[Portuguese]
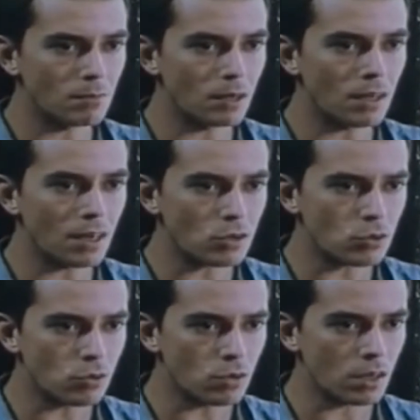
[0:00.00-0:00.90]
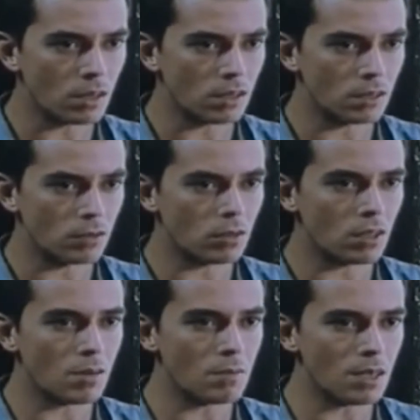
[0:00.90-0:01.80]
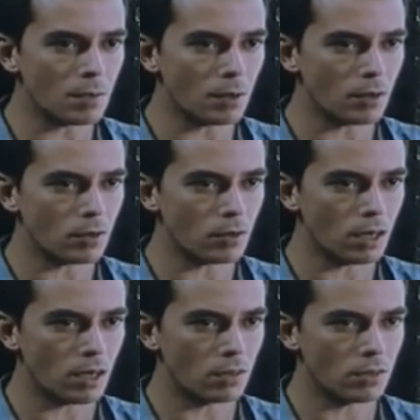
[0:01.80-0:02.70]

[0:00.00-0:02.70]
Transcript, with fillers: pede ajuda e vocês miram para outro lado.